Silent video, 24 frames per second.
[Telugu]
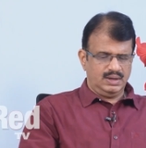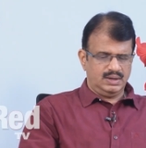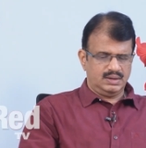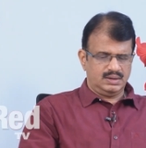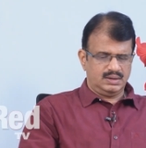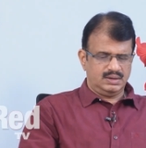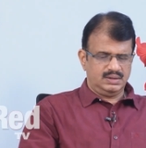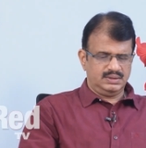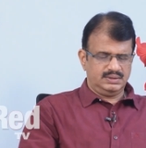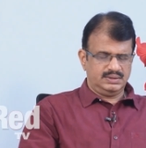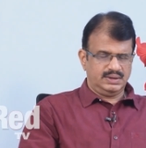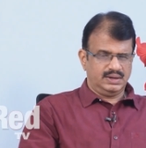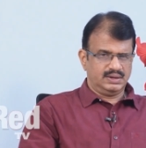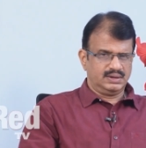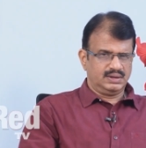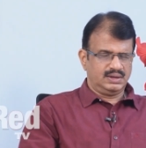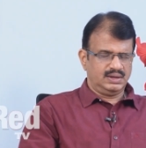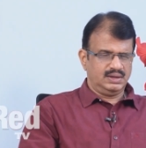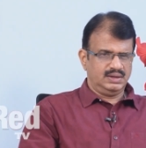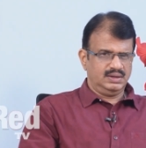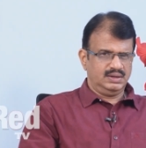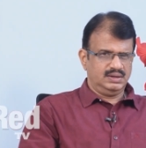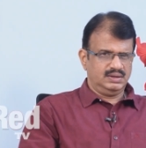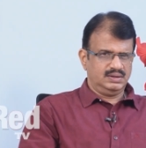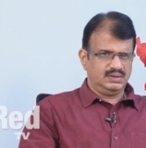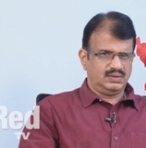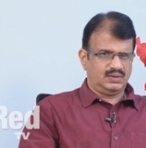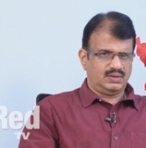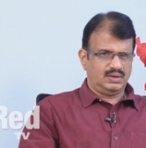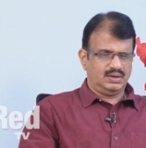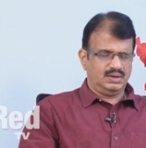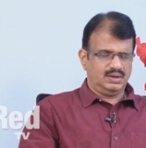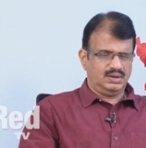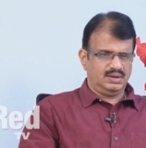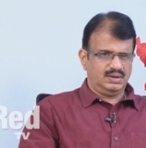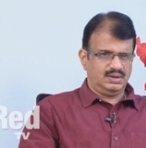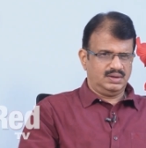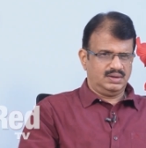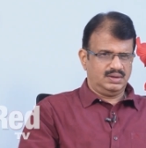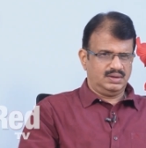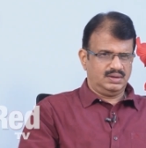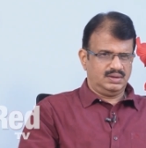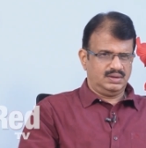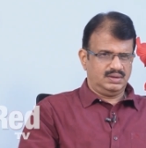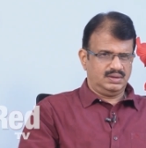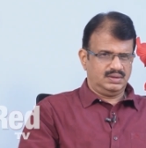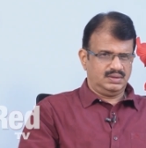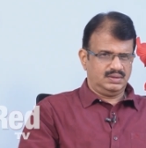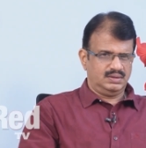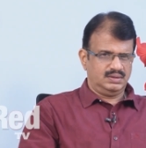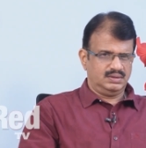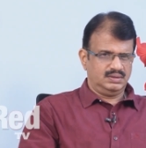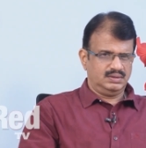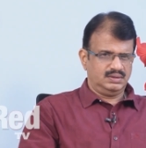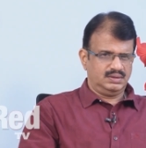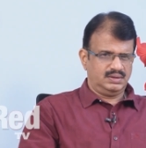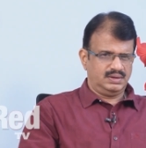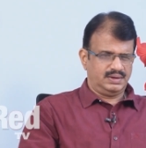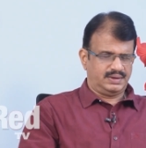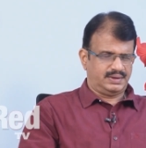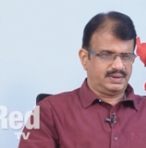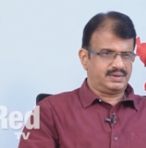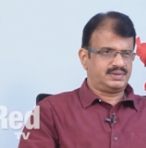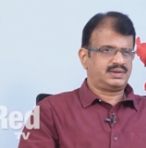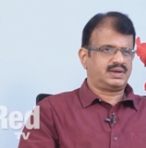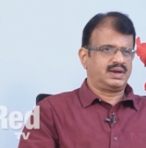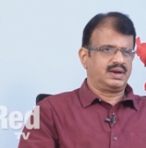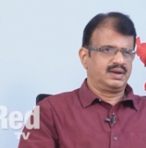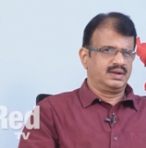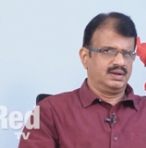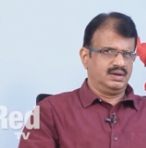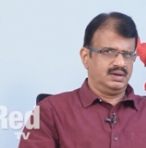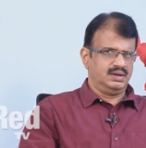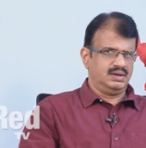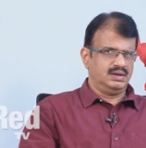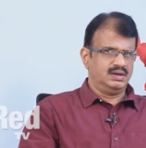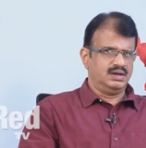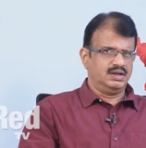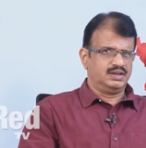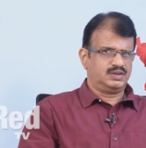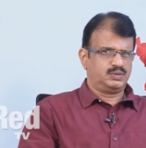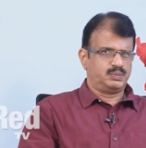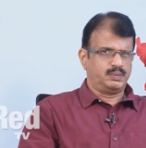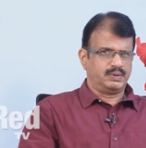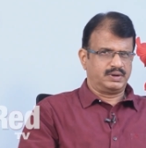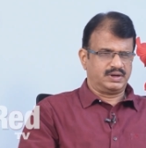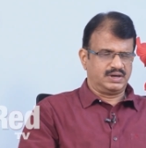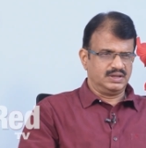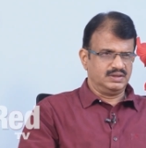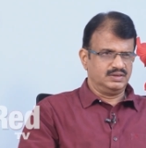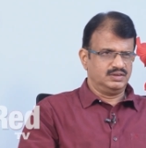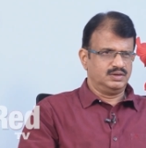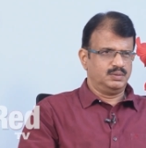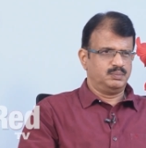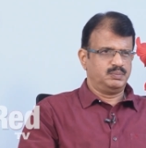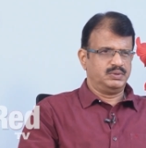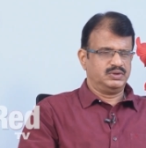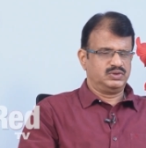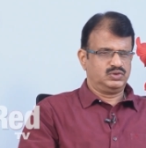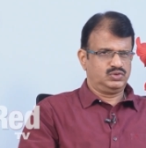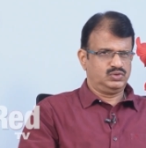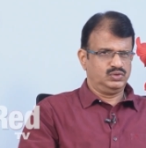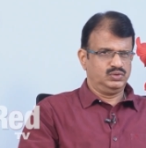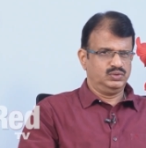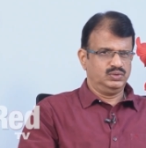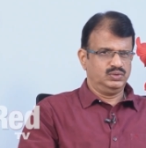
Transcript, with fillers: యా నిజానికి ఇది ఒక ఇంట్రెస్టింగ్ ఆస్పెక్ట్ అని చెప్పచ్చు